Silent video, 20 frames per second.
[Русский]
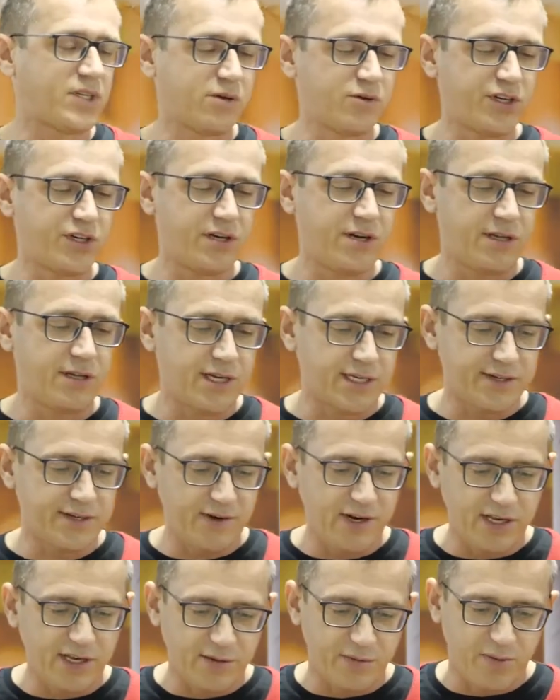служит для нас
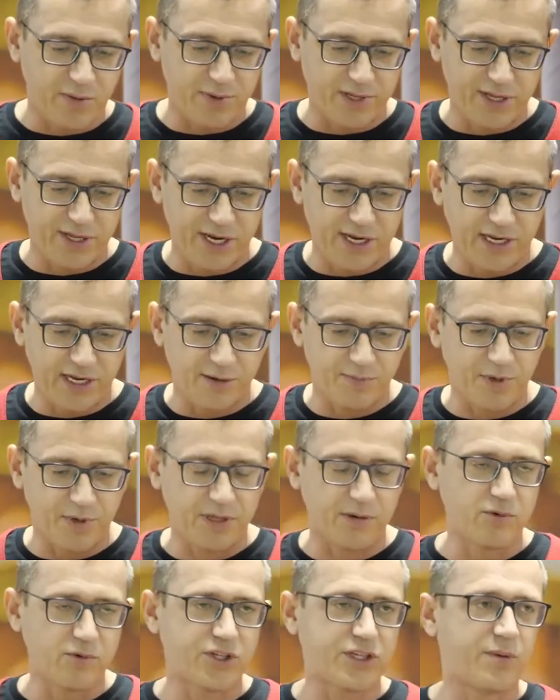великим ободрением,
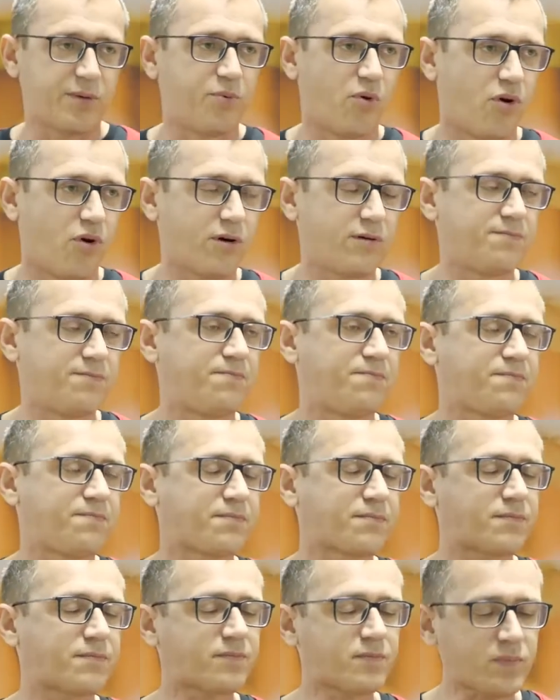потому что Бог
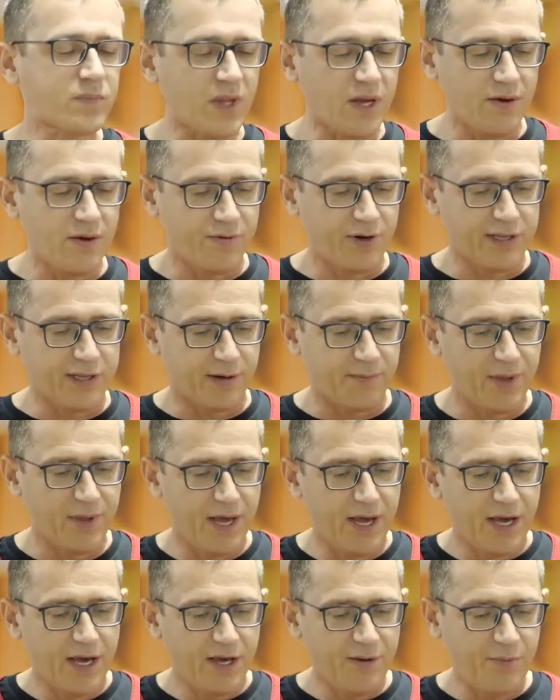в этом
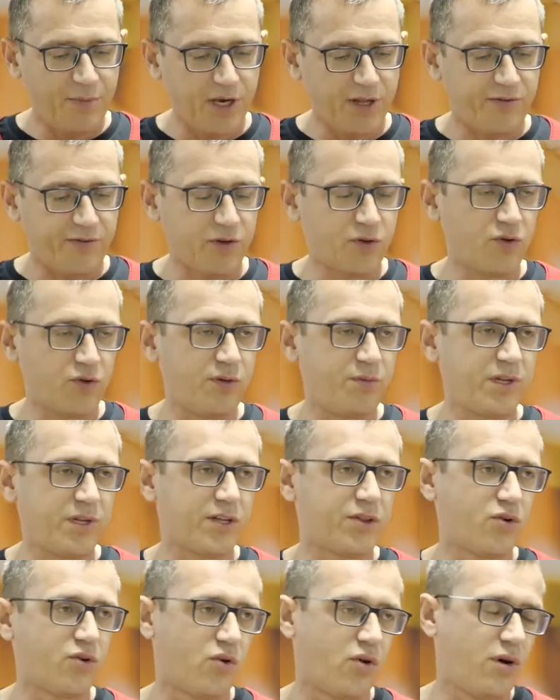имеет в виду
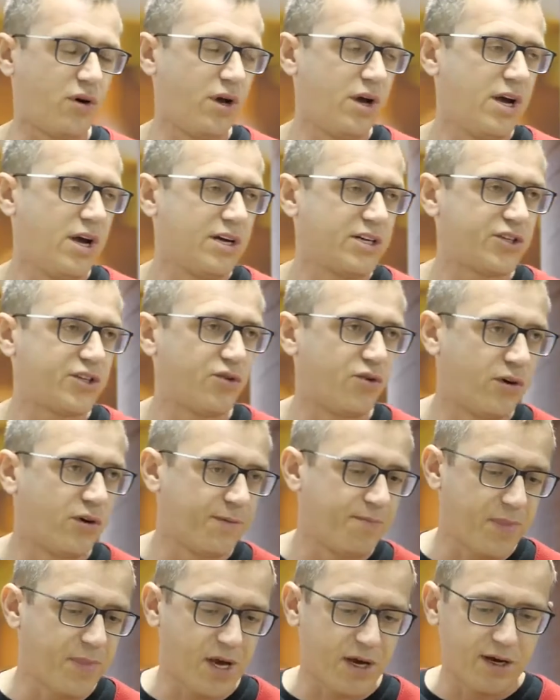именно то, что
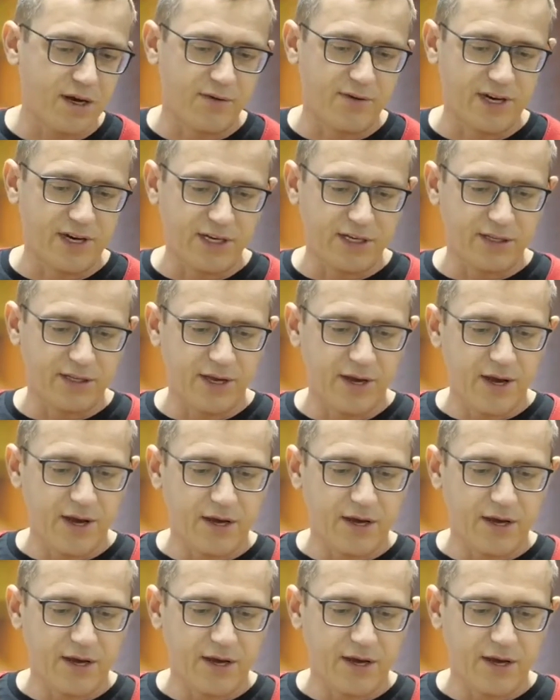Он говорит.